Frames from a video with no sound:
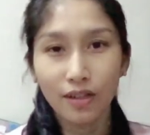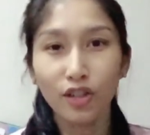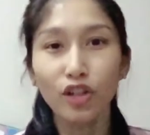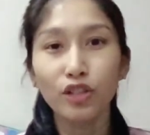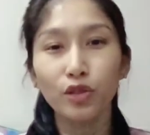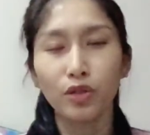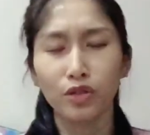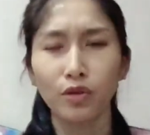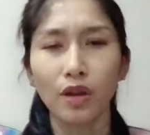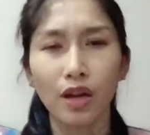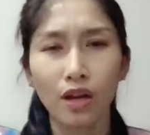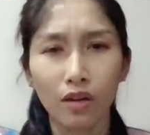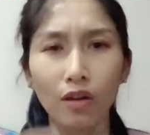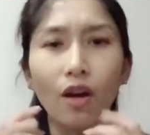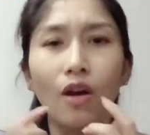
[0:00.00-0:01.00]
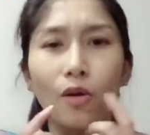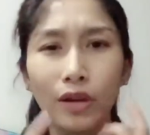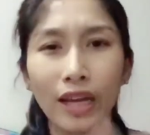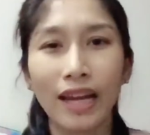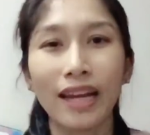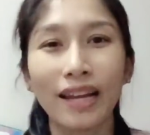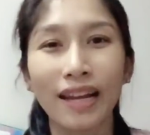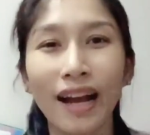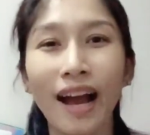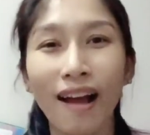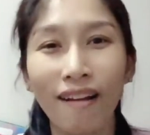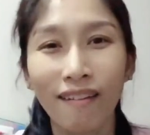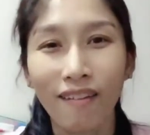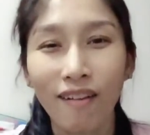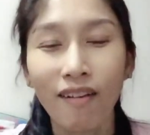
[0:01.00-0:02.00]
โดยส่วนตัวแล้วก็โอเคนะ
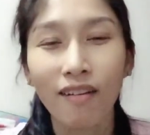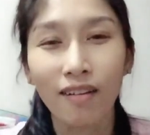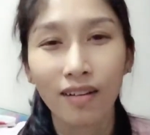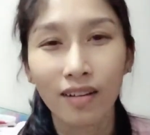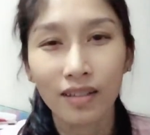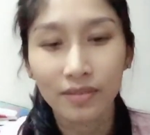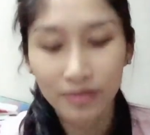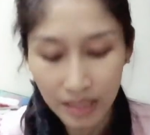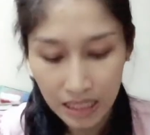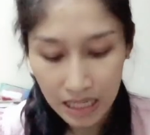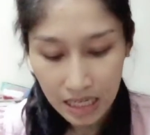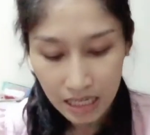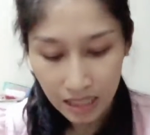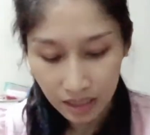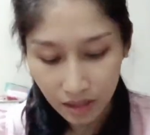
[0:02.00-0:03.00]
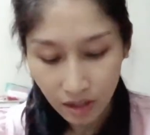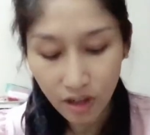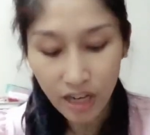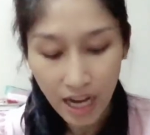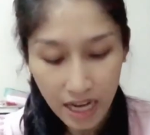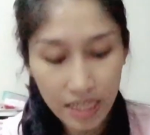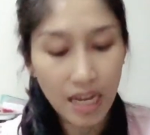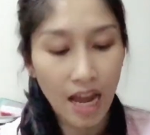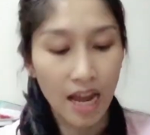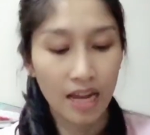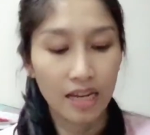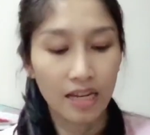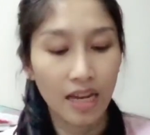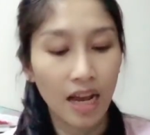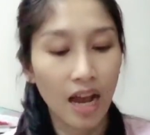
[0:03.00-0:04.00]
คะก็น่าใช้
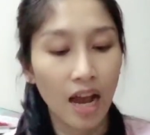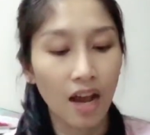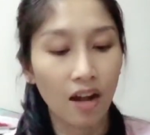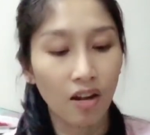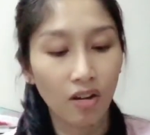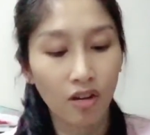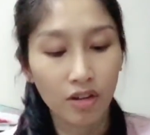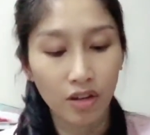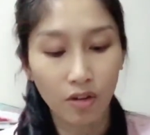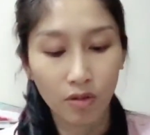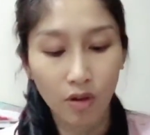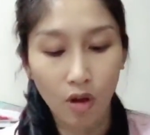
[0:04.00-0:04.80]
นะคะแล้วก็เดี๋ยว